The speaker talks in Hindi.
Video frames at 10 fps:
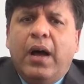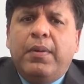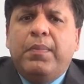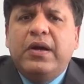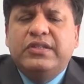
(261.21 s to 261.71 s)

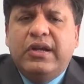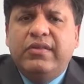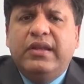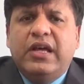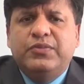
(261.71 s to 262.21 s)
अब आपका
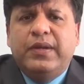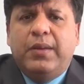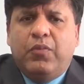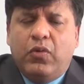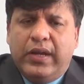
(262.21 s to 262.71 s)
सिटीजन हस्बैंड
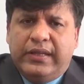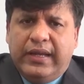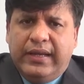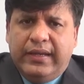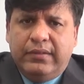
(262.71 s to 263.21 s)
आपको
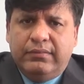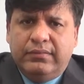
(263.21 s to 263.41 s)
कहता है